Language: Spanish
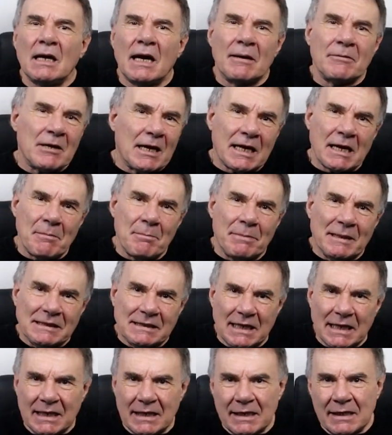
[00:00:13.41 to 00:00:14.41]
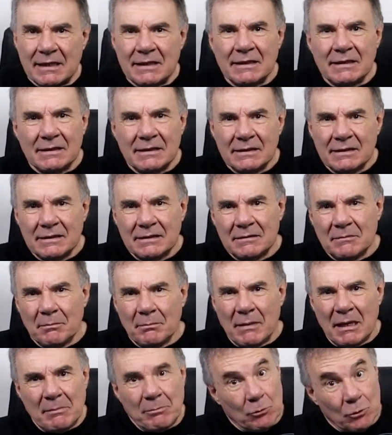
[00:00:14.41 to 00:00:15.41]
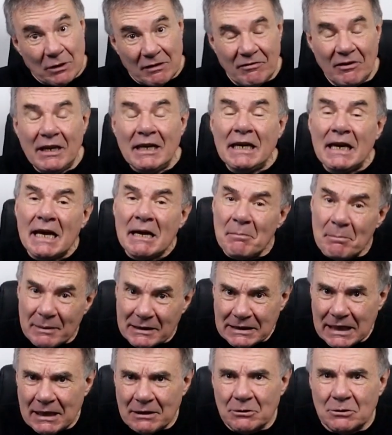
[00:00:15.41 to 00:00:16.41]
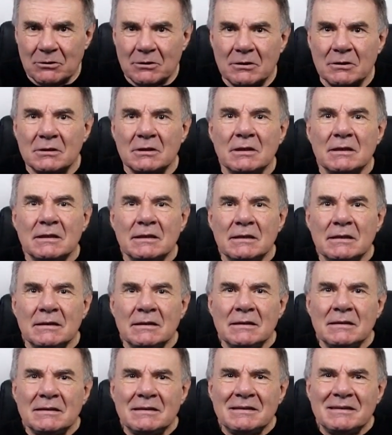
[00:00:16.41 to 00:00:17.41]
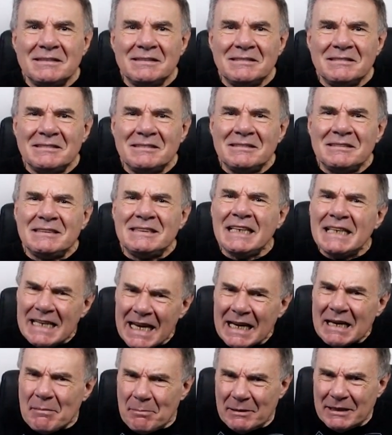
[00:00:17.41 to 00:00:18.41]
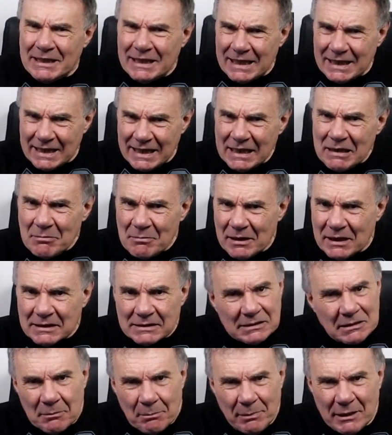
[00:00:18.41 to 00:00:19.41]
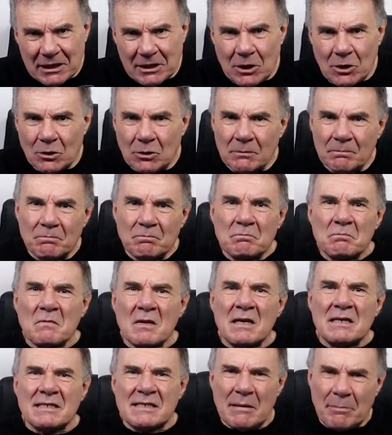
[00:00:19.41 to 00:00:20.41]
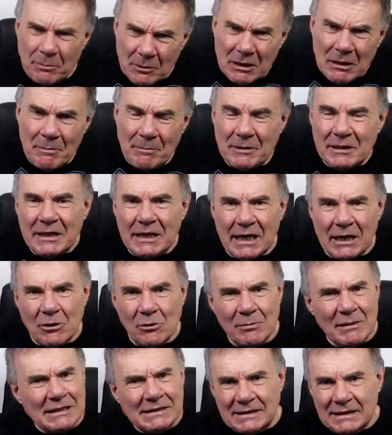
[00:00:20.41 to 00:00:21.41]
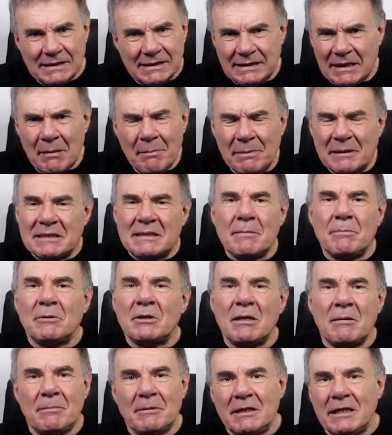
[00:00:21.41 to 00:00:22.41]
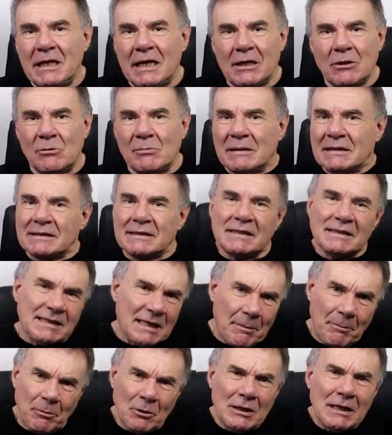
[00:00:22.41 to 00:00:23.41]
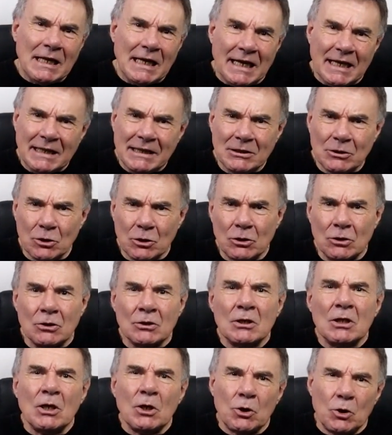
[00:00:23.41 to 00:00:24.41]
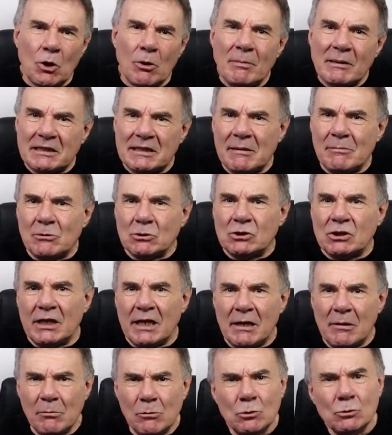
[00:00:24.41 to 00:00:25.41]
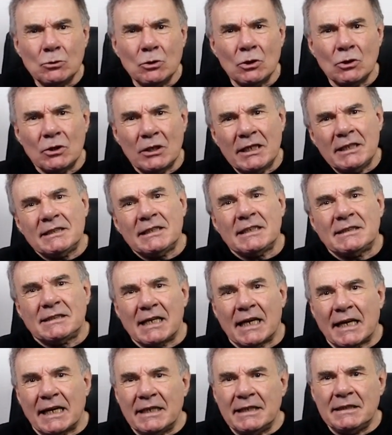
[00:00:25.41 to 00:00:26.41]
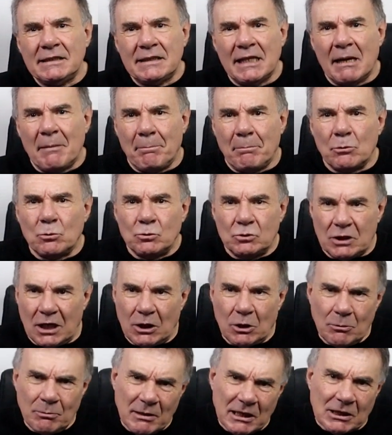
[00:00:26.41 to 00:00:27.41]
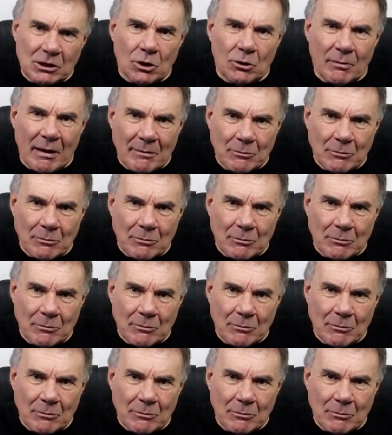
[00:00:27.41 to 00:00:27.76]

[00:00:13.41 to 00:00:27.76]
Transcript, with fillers: Había que empatar Maipú Rafaela, empataron. Tenía que perder Quilmes, perdió. ¿Se puede pedir algo más? Siempre se puede pedir algo más. Después de la intro, nos metemos en el mundo de este Chacarita puntero invicto.